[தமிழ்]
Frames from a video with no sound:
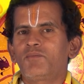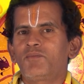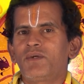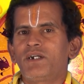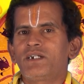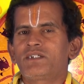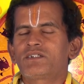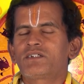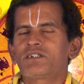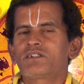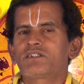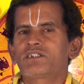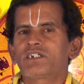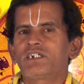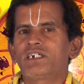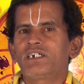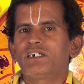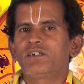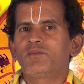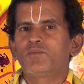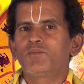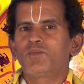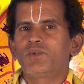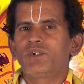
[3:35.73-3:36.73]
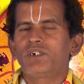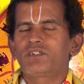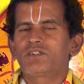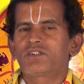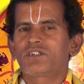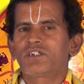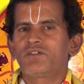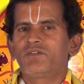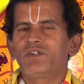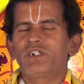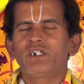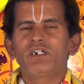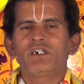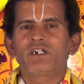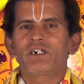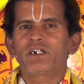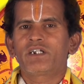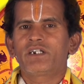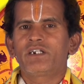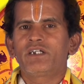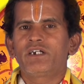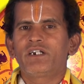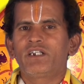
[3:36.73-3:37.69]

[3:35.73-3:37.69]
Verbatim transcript: பைசல் செய்ய முயற்சி செய்வீர்கள் கடனை